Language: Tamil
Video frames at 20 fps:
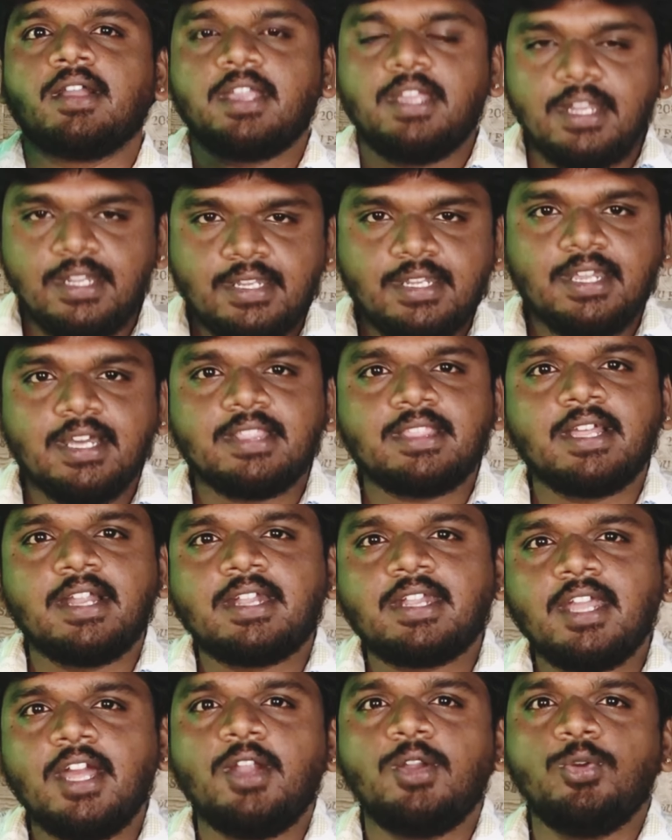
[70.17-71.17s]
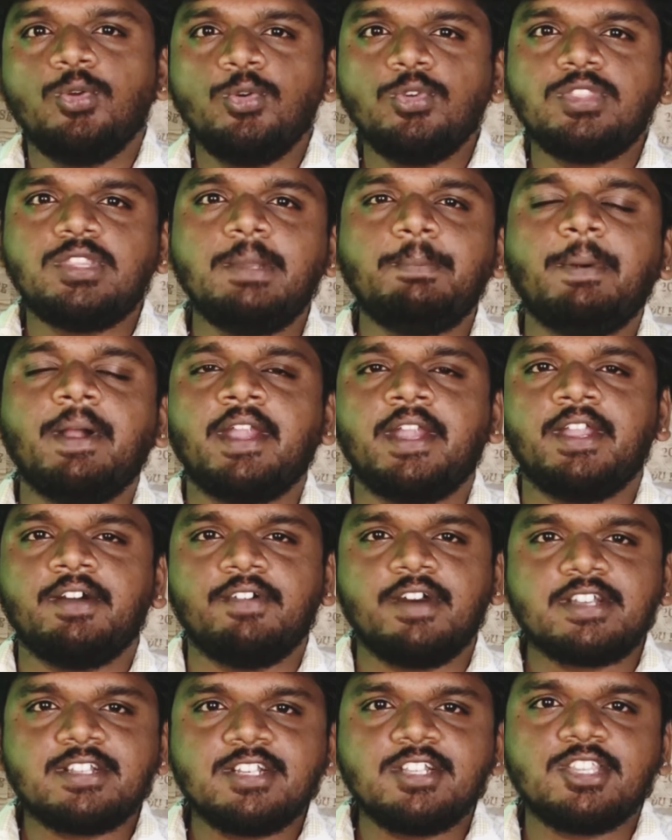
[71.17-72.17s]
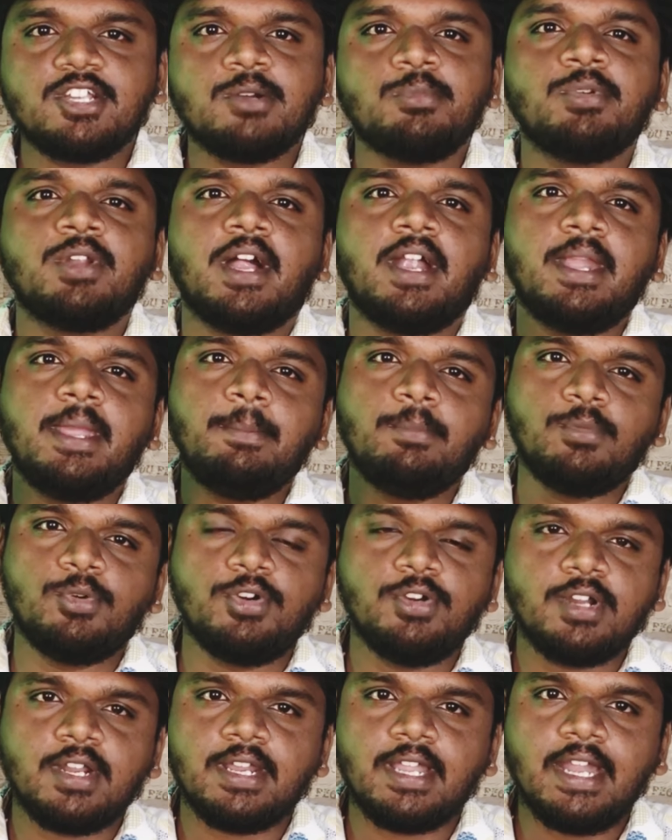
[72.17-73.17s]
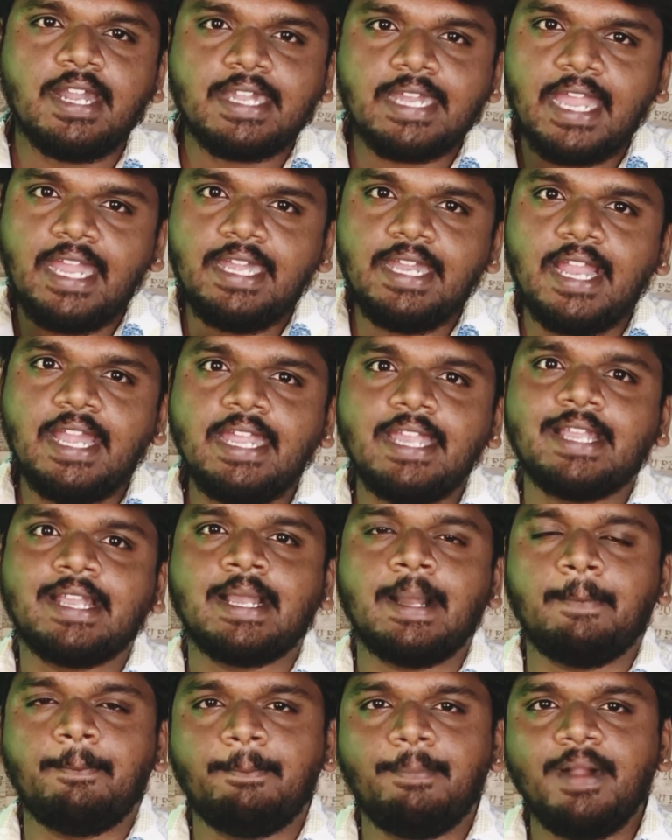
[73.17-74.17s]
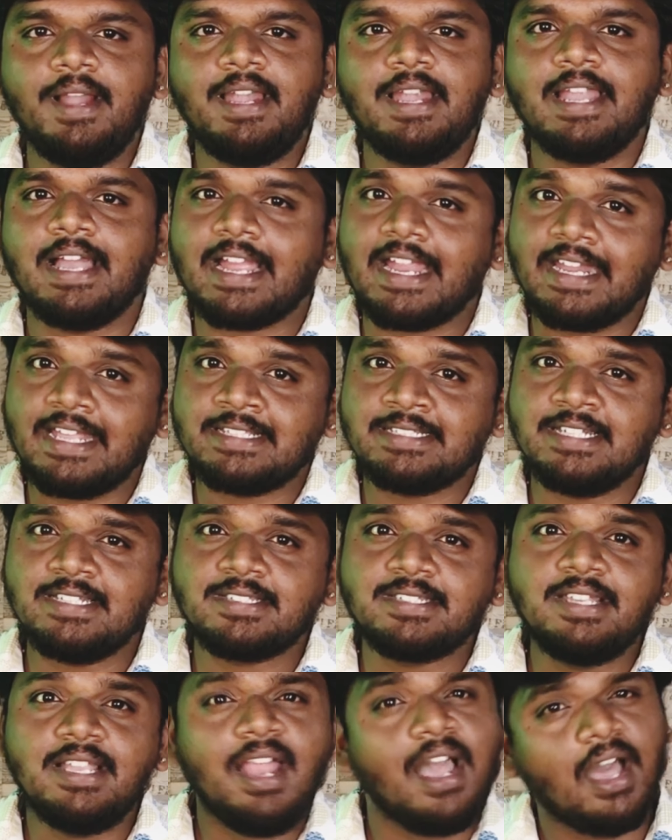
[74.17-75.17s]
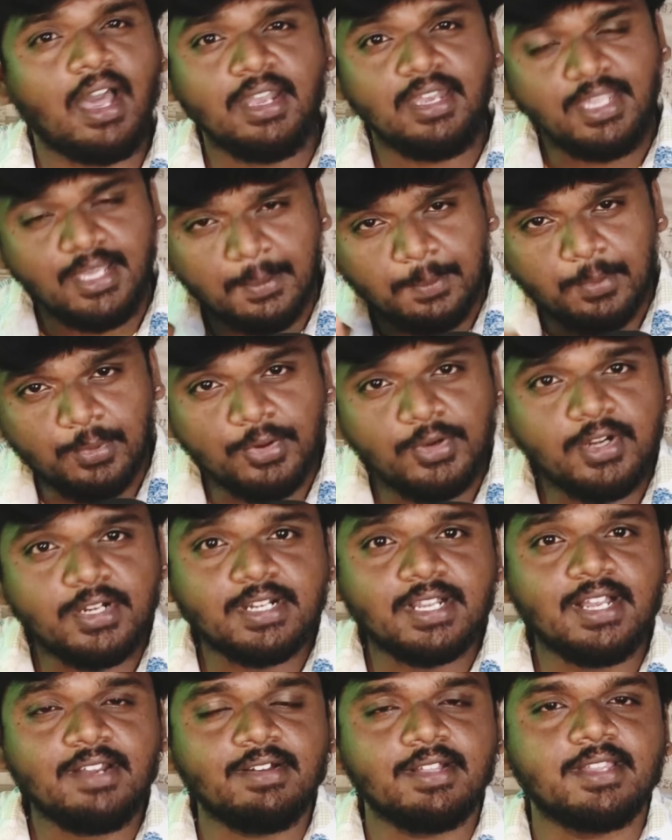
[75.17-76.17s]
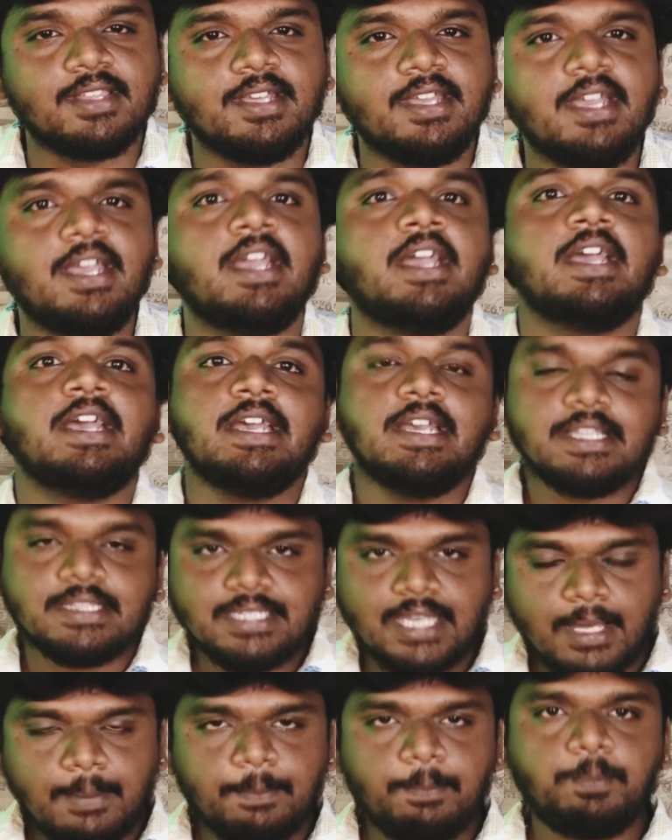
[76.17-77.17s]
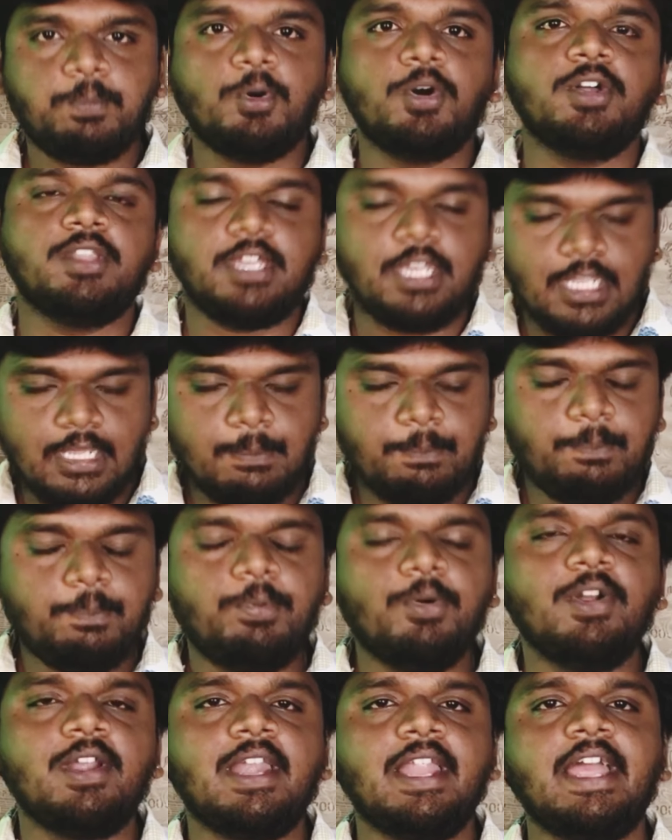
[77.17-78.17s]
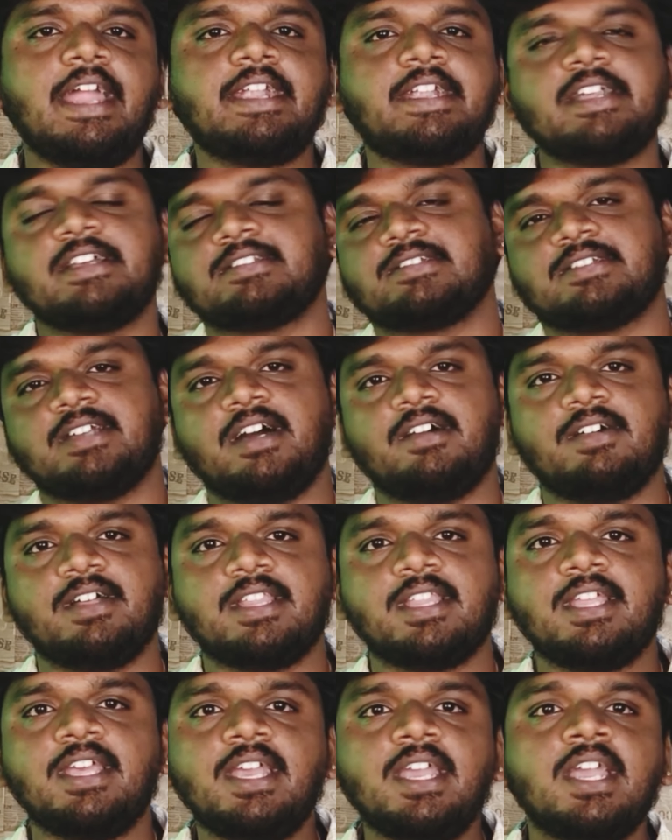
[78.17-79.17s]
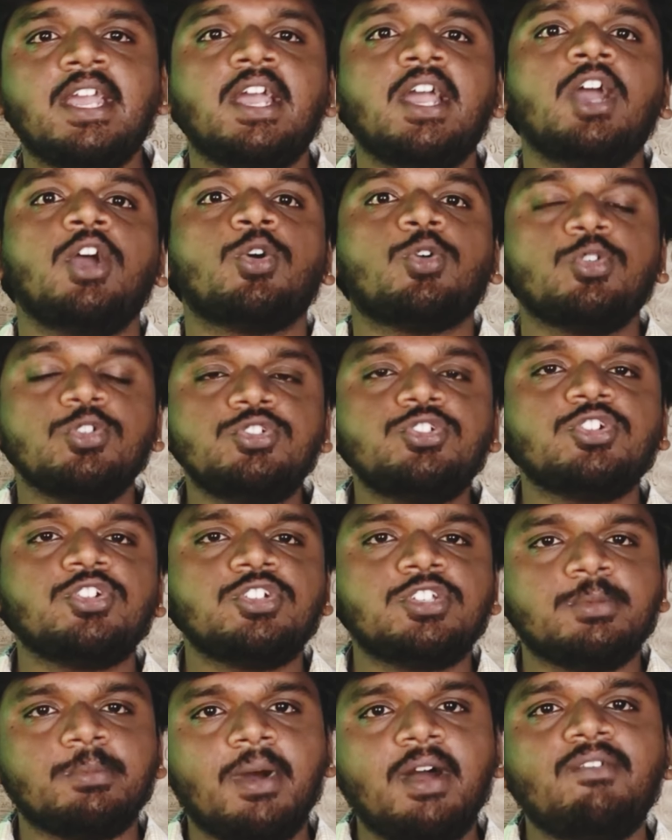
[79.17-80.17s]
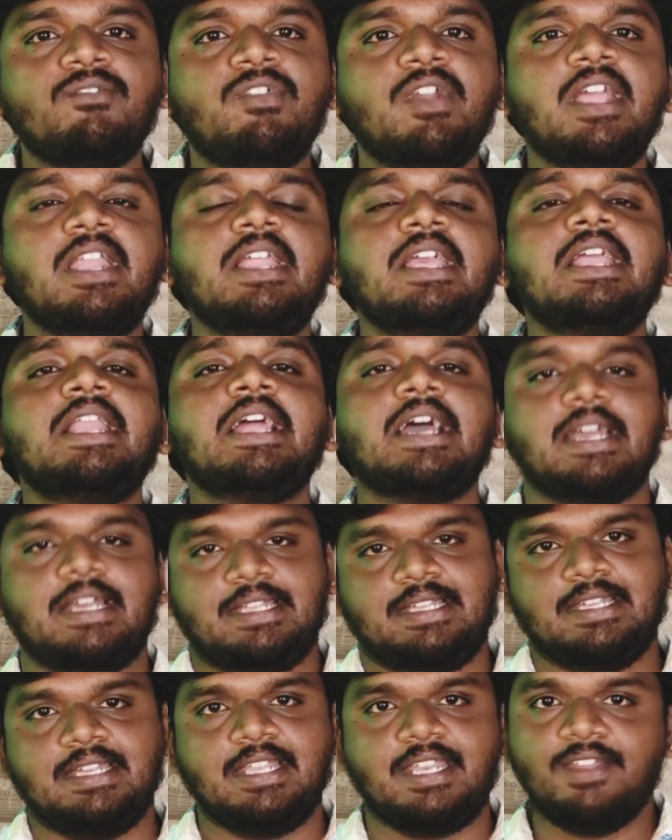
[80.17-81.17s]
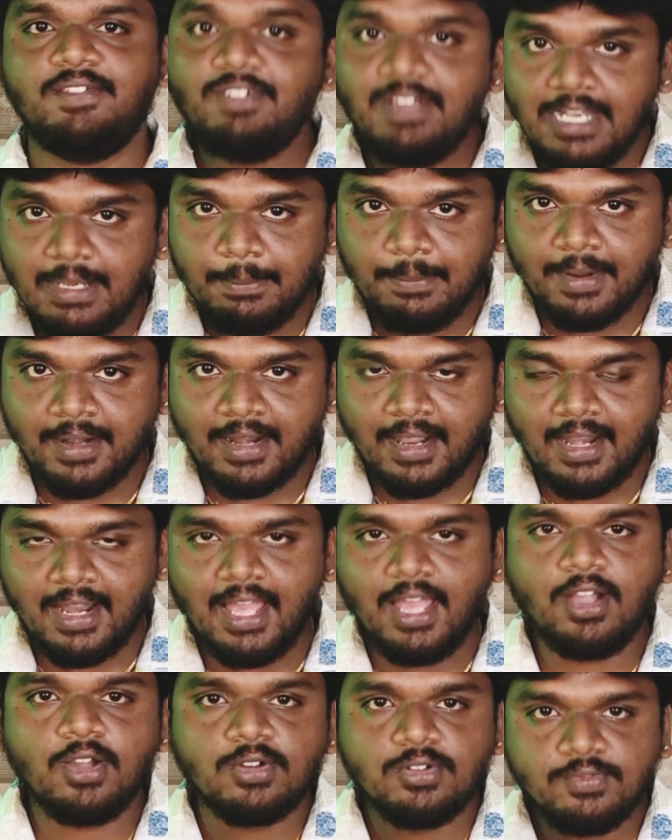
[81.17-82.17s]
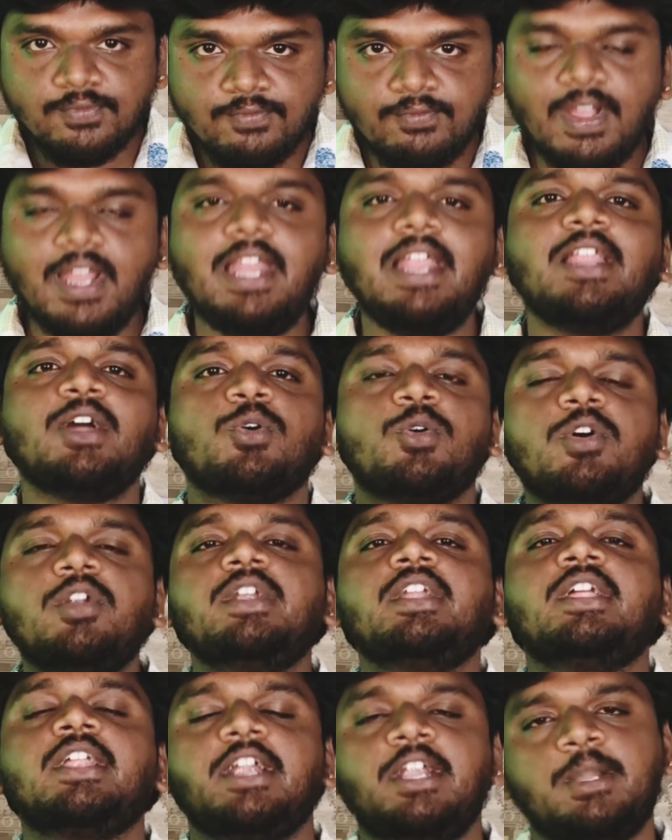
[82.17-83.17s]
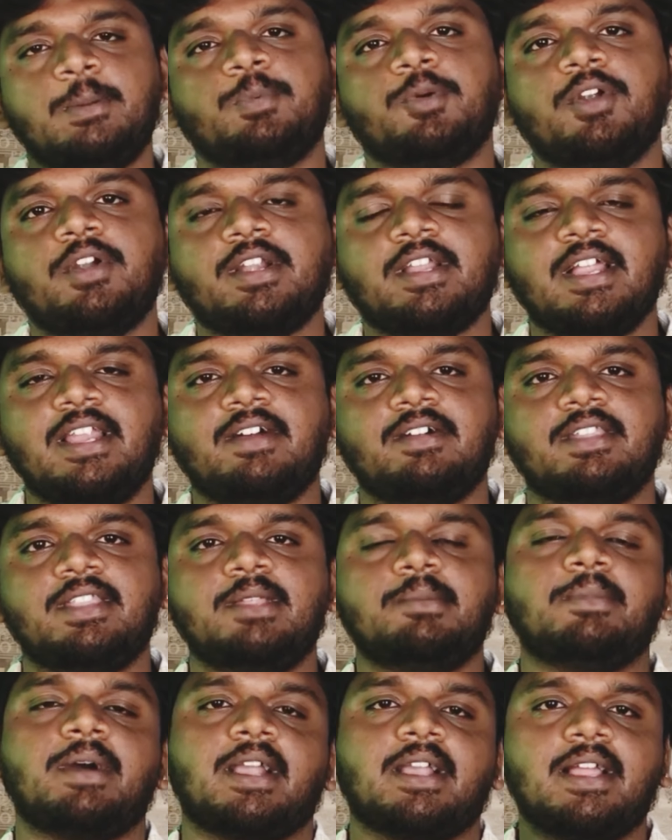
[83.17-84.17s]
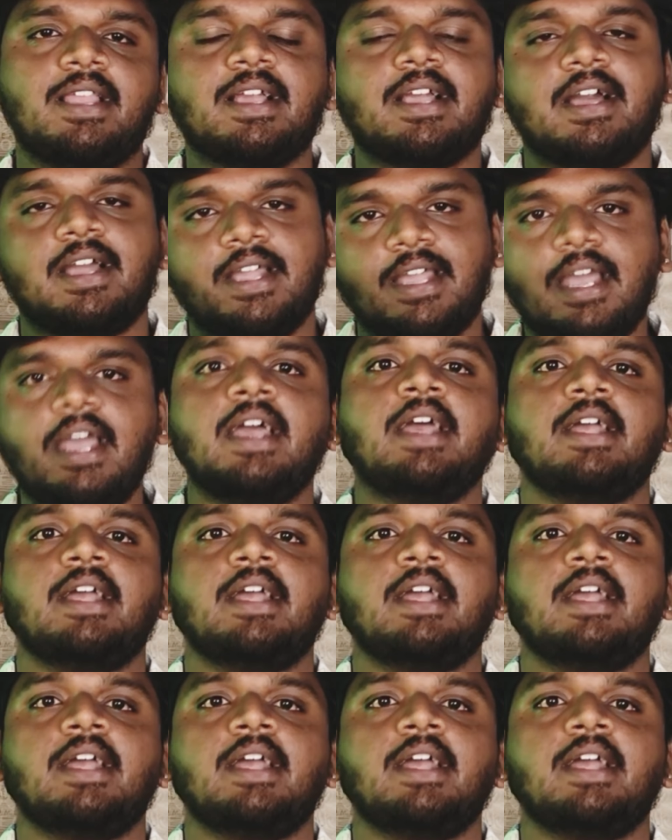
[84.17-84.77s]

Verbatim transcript: கிட்டத்தட்ட நூத்தி பன்னெண்டு வருஷத்துக்கு முன்னாடி முழுகின டைட்டானிக் கப்பல்ல கிடைச்ச சில அரிய பொருட்கள் வந்து தற்போது இப்போ லேட்டஸ்டா வந்து கொஞ்சம் கொஞ்சமா வெளியில ரிவீல் பண்ணல வெளியில ஒன்னு ரெண்டு பொருட்களை வந்து மக்களுக்காக